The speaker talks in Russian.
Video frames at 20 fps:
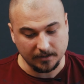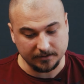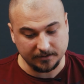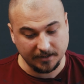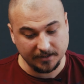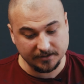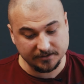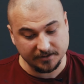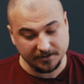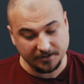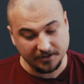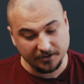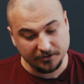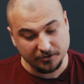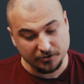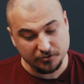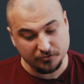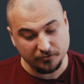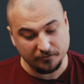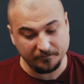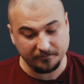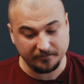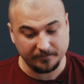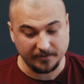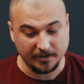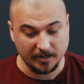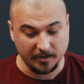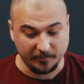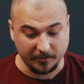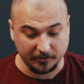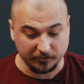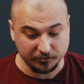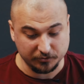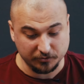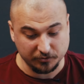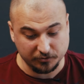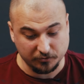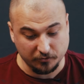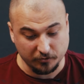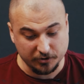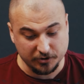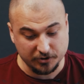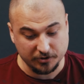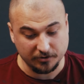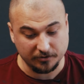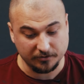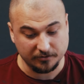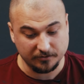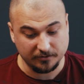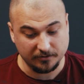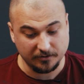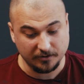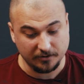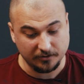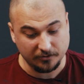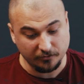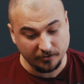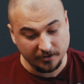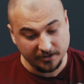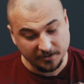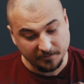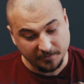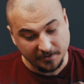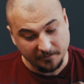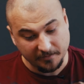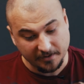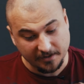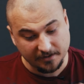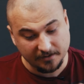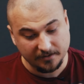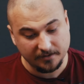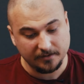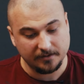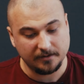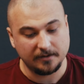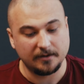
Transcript: отрезать ниточку или полоску скотча, ну или, например,